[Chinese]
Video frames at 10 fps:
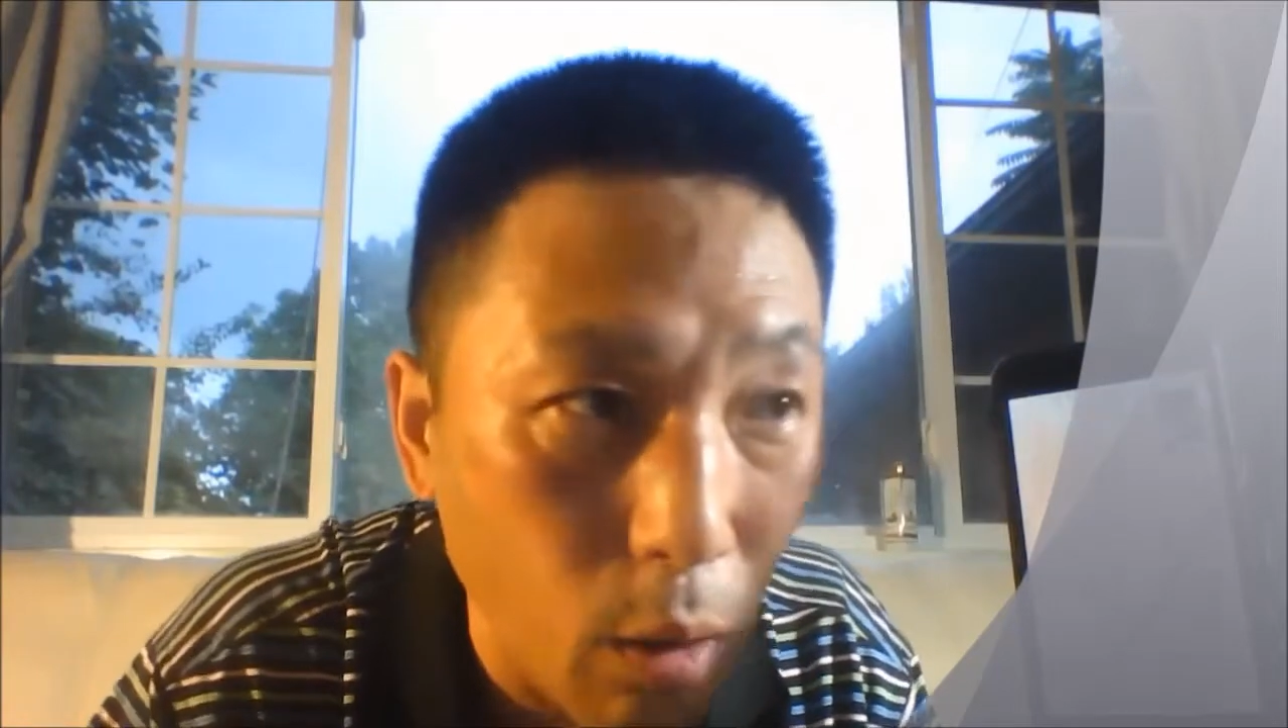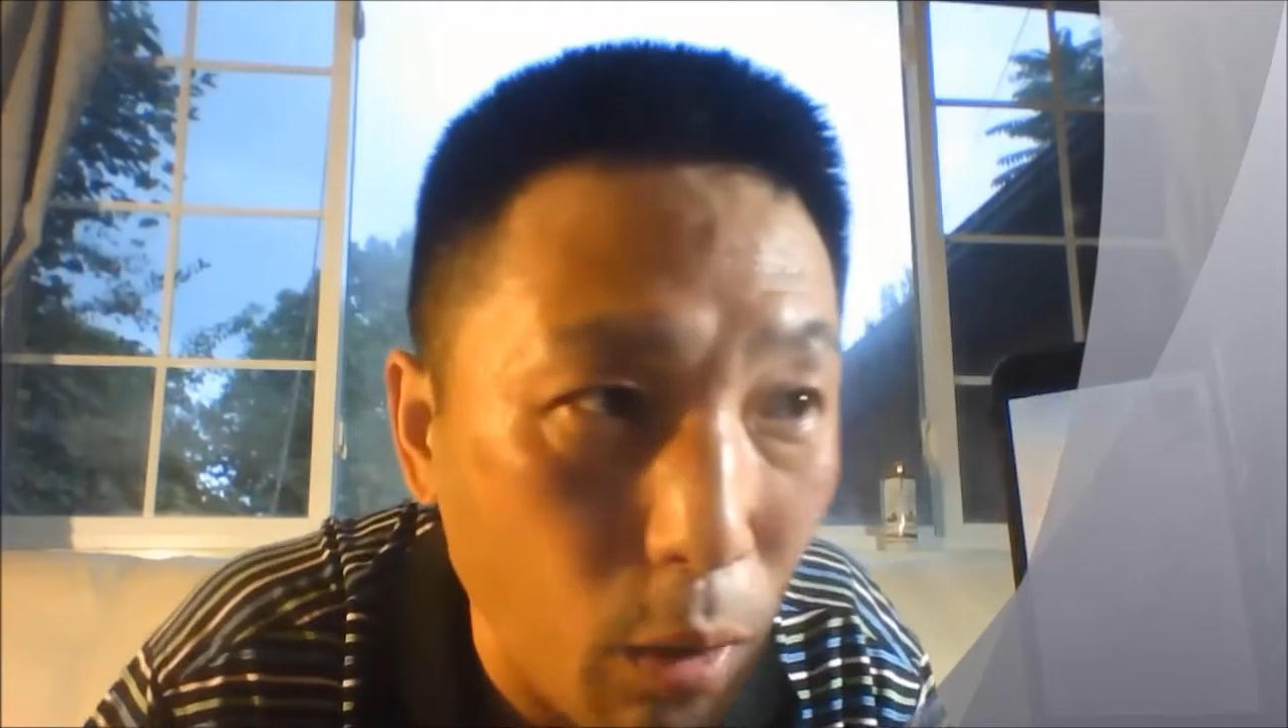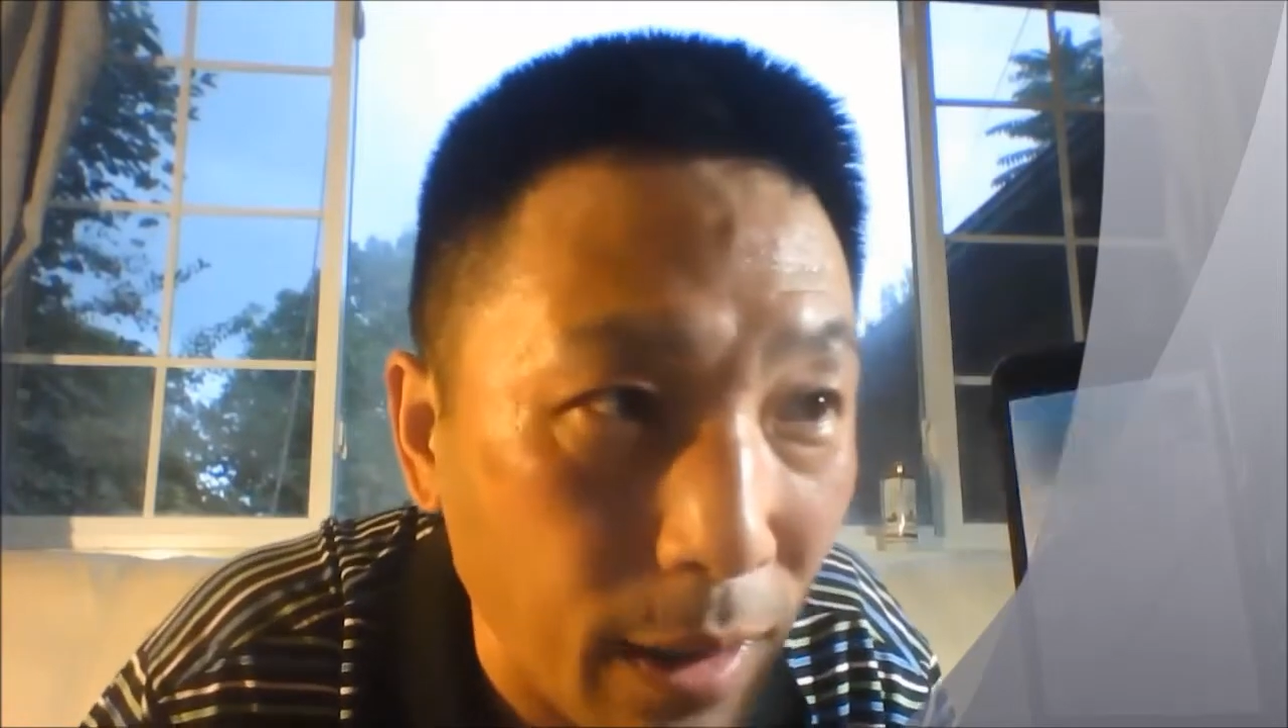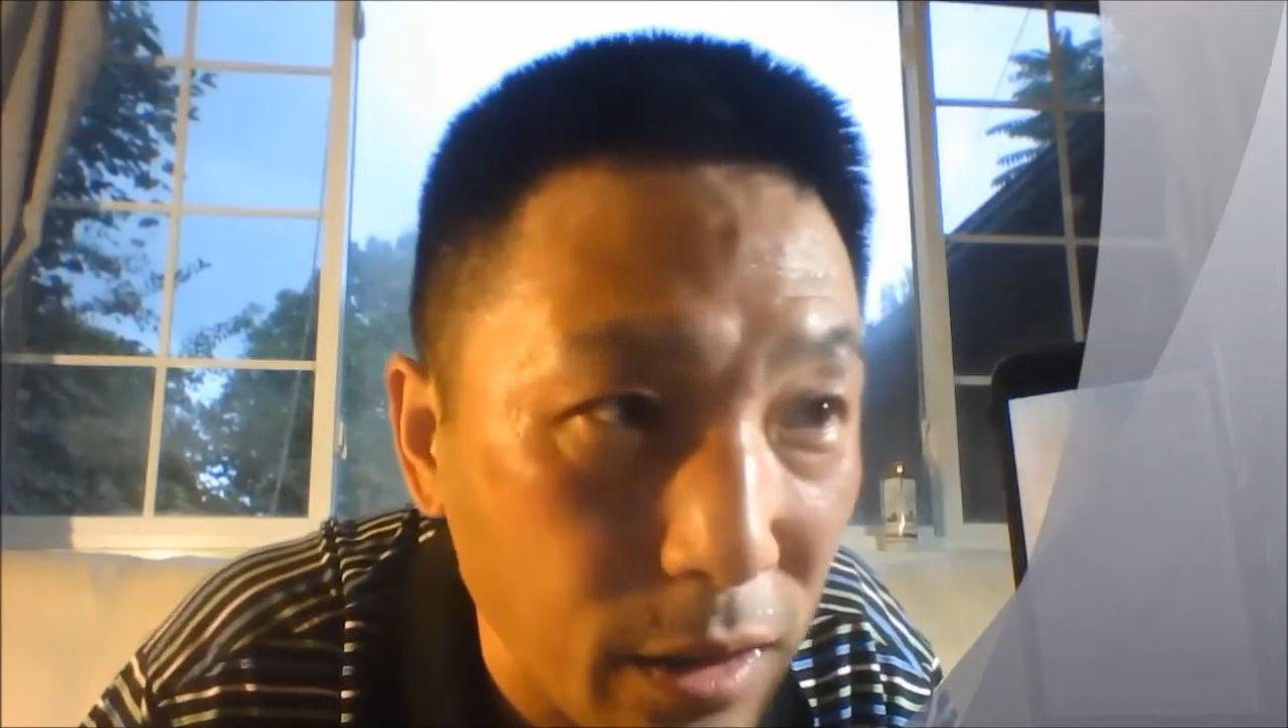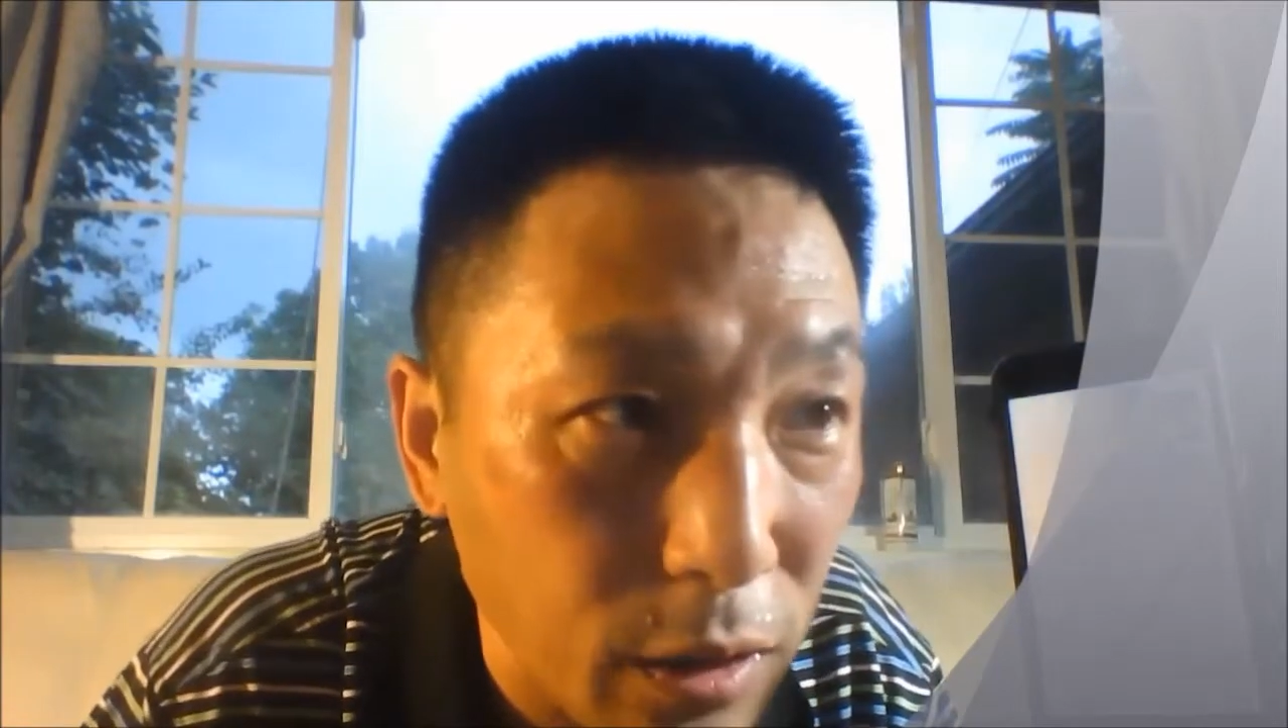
我完